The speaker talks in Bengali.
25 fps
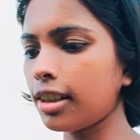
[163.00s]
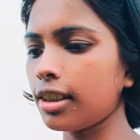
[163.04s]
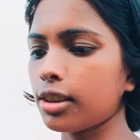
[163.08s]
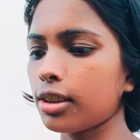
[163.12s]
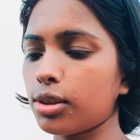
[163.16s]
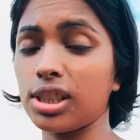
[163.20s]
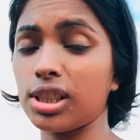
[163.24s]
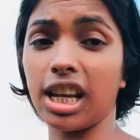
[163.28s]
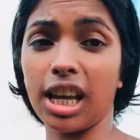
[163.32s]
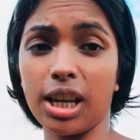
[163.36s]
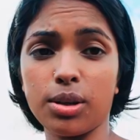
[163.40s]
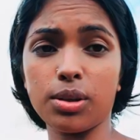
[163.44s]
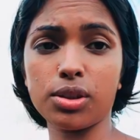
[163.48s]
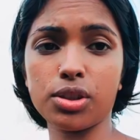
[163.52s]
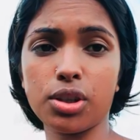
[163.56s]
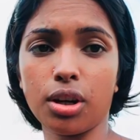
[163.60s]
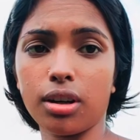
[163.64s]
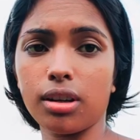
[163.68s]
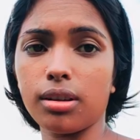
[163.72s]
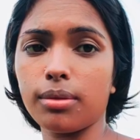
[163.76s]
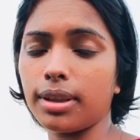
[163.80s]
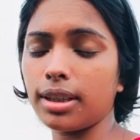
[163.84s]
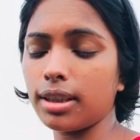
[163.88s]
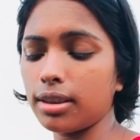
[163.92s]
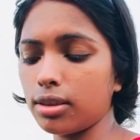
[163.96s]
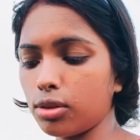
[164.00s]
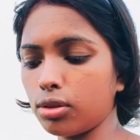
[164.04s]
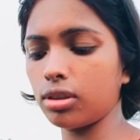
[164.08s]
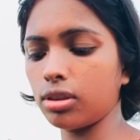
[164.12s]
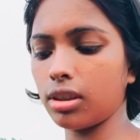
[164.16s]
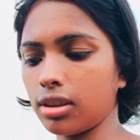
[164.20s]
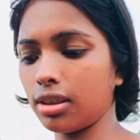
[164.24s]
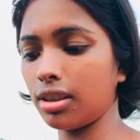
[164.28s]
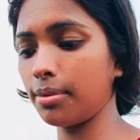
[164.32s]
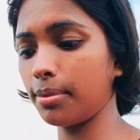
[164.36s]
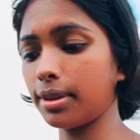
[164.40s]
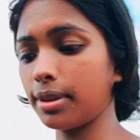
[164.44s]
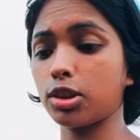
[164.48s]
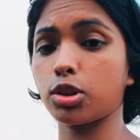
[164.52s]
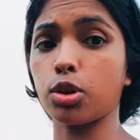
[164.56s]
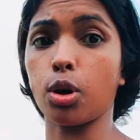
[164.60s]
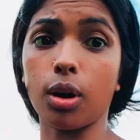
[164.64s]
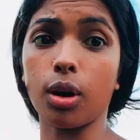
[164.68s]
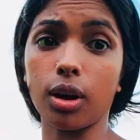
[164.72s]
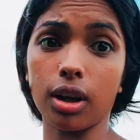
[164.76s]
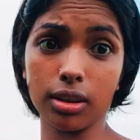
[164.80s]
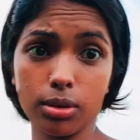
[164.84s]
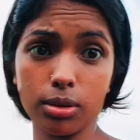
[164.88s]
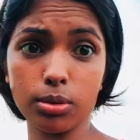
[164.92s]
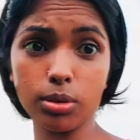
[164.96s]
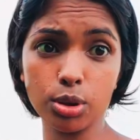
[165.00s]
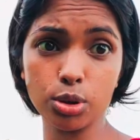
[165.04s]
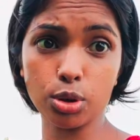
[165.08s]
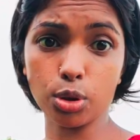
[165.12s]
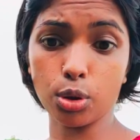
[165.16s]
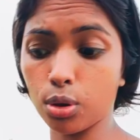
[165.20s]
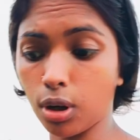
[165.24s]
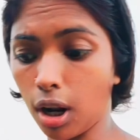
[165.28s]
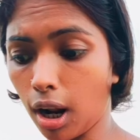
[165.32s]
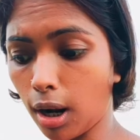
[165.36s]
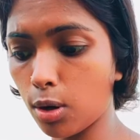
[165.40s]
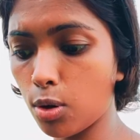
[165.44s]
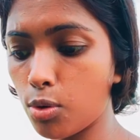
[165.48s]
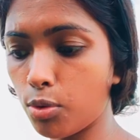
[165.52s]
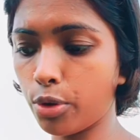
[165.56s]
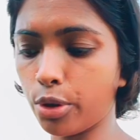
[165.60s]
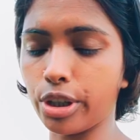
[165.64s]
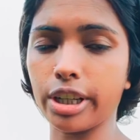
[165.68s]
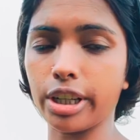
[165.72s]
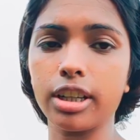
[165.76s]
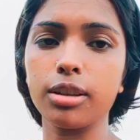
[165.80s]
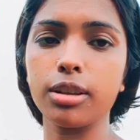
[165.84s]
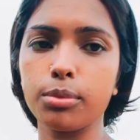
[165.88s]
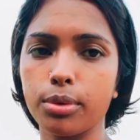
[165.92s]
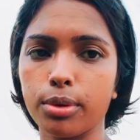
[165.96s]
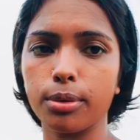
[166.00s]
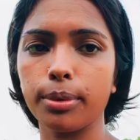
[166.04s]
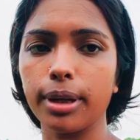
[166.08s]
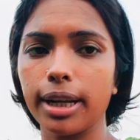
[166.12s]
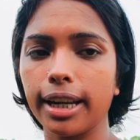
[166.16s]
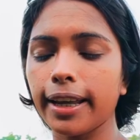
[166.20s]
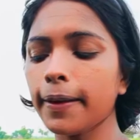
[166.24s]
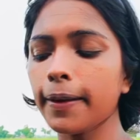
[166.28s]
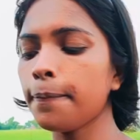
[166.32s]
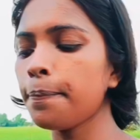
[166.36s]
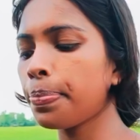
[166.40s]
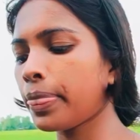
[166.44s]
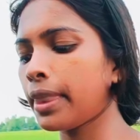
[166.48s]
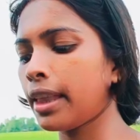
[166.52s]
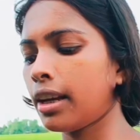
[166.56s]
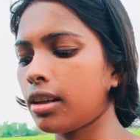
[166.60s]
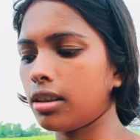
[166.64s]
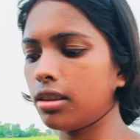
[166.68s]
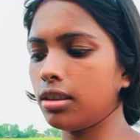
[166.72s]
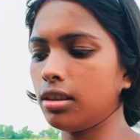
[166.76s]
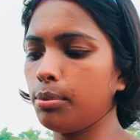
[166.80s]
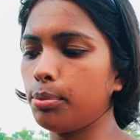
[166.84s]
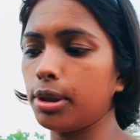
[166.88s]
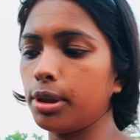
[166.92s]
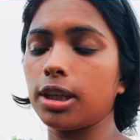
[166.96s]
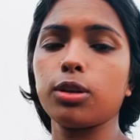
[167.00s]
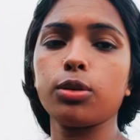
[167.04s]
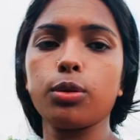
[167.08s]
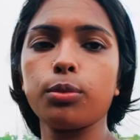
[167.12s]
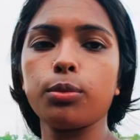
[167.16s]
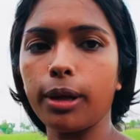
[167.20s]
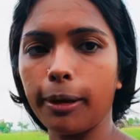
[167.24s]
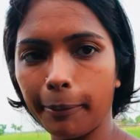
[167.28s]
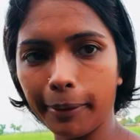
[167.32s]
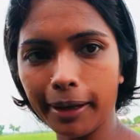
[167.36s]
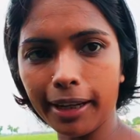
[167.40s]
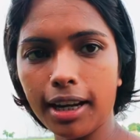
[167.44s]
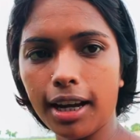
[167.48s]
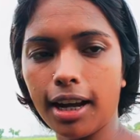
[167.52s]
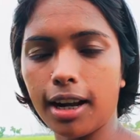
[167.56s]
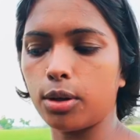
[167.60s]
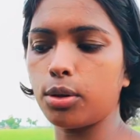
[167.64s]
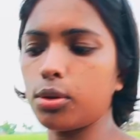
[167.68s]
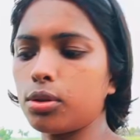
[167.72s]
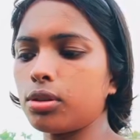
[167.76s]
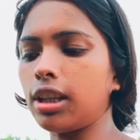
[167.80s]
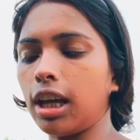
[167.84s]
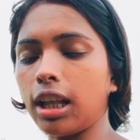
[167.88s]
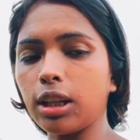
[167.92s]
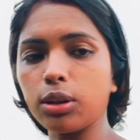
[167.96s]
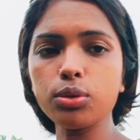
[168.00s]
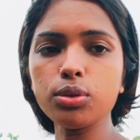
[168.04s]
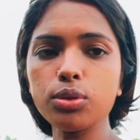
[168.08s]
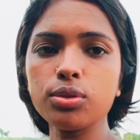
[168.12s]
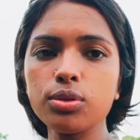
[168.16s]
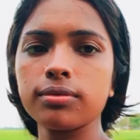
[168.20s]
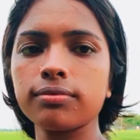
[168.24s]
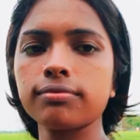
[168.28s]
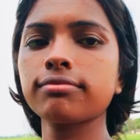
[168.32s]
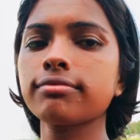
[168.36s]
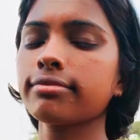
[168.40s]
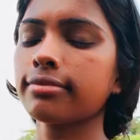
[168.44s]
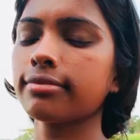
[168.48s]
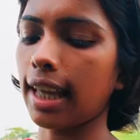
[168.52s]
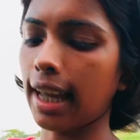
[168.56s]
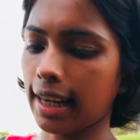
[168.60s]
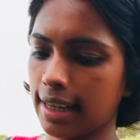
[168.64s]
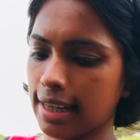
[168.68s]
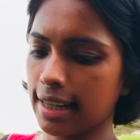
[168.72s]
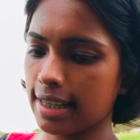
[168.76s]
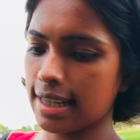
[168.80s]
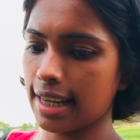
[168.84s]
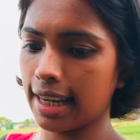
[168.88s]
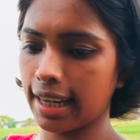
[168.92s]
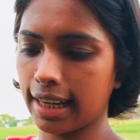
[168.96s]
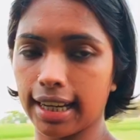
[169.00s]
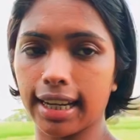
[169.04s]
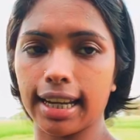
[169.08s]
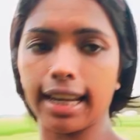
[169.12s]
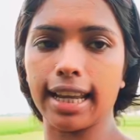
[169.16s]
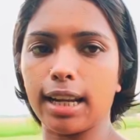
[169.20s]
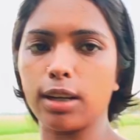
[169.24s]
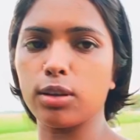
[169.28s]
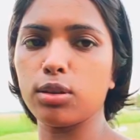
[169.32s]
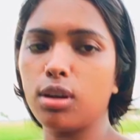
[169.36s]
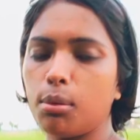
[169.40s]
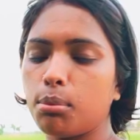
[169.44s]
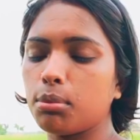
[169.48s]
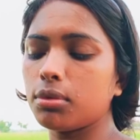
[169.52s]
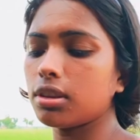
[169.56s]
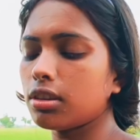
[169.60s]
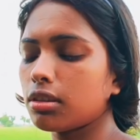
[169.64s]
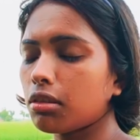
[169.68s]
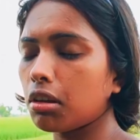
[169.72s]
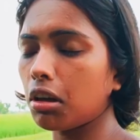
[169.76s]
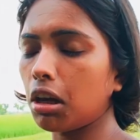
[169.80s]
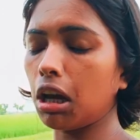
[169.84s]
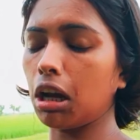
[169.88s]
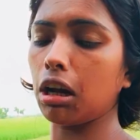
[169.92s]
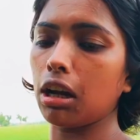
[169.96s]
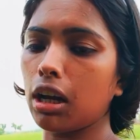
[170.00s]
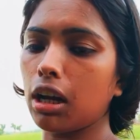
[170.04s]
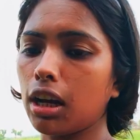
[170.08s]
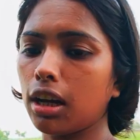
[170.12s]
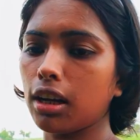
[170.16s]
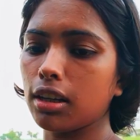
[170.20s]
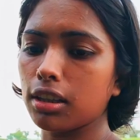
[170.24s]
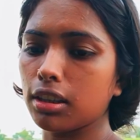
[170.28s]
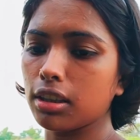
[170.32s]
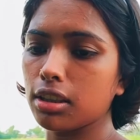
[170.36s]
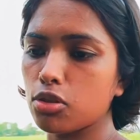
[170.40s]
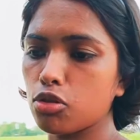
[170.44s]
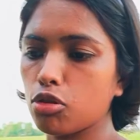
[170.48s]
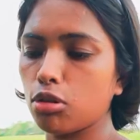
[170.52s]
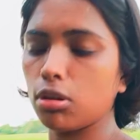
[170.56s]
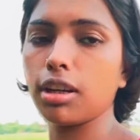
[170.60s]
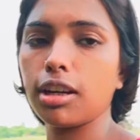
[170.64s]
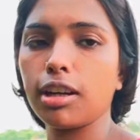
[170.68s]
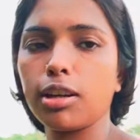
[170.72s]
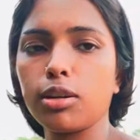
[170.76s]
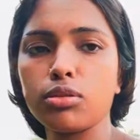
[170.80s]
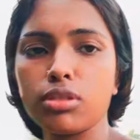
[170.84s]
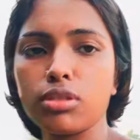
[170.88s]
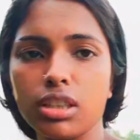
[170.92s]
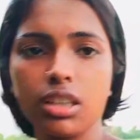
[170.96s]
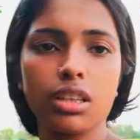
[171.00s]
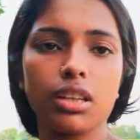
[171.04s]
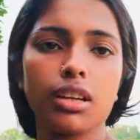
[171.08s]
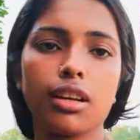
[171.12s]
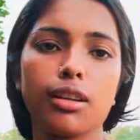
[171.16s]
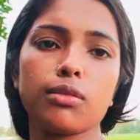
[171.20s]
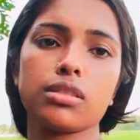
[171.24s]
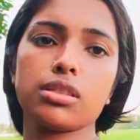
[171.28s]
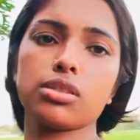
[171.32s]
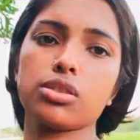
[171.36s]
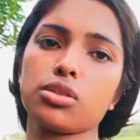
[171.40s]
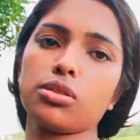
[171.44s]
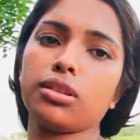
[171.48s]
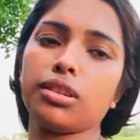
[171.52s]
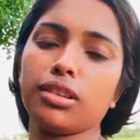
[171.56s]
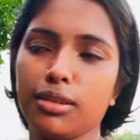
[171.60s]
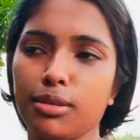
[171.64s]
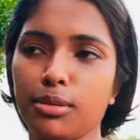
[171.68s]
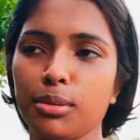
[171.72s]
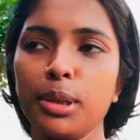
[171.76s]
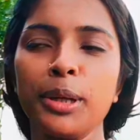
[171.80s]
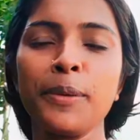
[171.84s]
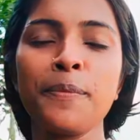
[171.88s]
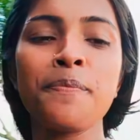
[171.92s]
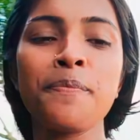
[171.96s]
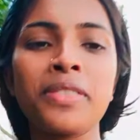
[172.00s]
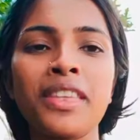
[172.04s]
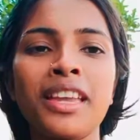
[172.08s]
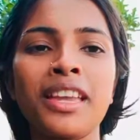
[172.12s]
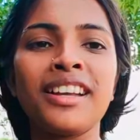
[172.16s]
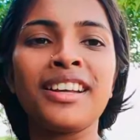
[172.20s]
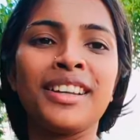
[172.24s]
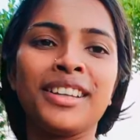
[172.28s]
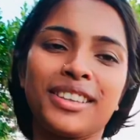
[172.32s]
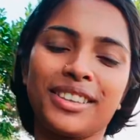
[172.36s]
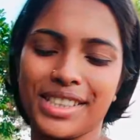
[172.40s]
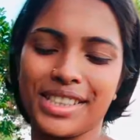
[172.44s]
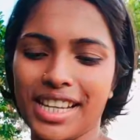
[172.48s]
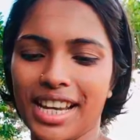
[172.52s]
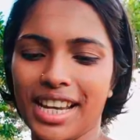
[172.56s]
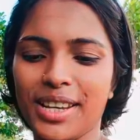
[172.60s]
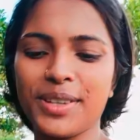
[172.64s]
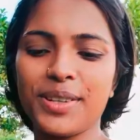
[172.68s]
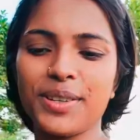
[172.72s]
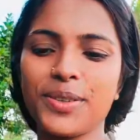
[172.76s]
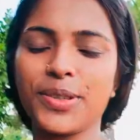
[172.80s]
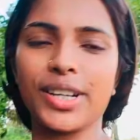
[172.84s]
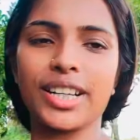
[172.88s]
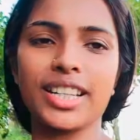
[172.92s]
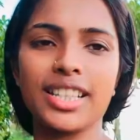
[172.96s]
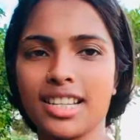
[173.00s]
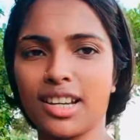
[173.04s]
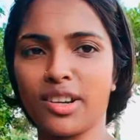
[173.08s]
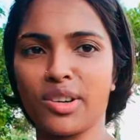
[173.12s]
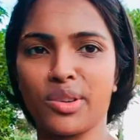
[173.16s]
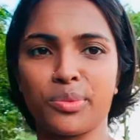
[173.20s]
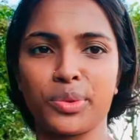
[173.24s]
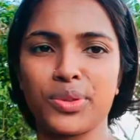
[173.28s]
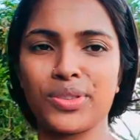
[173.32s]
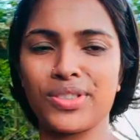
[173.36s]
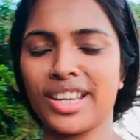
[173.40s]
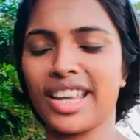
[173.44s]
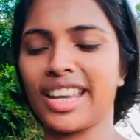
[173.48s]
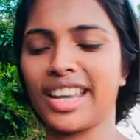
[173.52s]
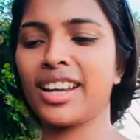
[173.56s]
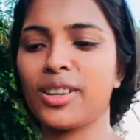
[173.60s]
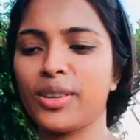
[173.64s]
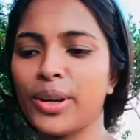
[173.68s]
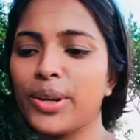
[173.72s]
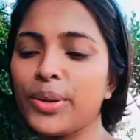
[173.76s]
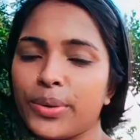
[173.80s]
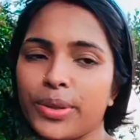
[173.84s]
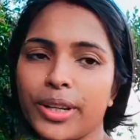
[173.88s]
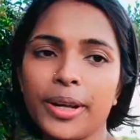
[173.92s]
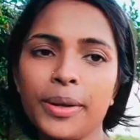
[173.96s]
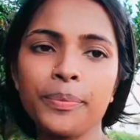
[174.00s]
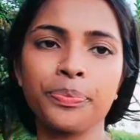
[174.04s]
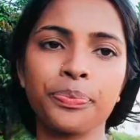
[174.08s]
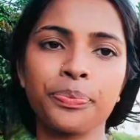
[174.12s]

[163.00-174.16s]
তো যাই হোক সকালবেলা তো দেখতেই পেলে সকাল তো নয় তখন আলোও ফোটেনি ভোরবেলায় পিকলুর বাবা আর ওর দাদু একটা জায়গায় গেল আমাদেরকে একা একা রেখে চলে গেল নিয়ে গেল না সঙ্গে করে তো যাই হোক ওখানে যাওয়ার মতো জায়গা নয় ওটা